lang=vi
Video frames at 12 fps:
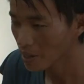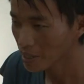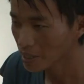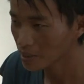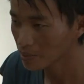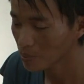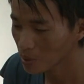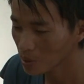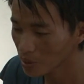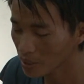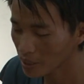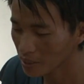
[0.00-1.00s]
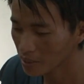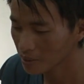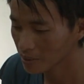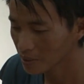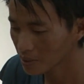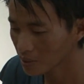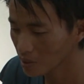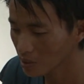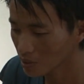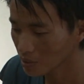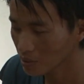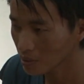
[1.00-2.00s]
dồ xã Bảo Nhai, có hành
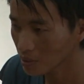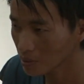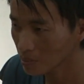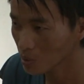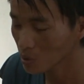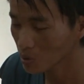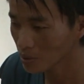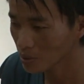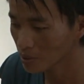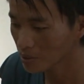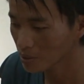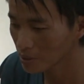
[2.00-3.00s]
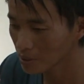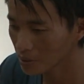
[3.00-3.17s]
vi tàng trữ trái phép chất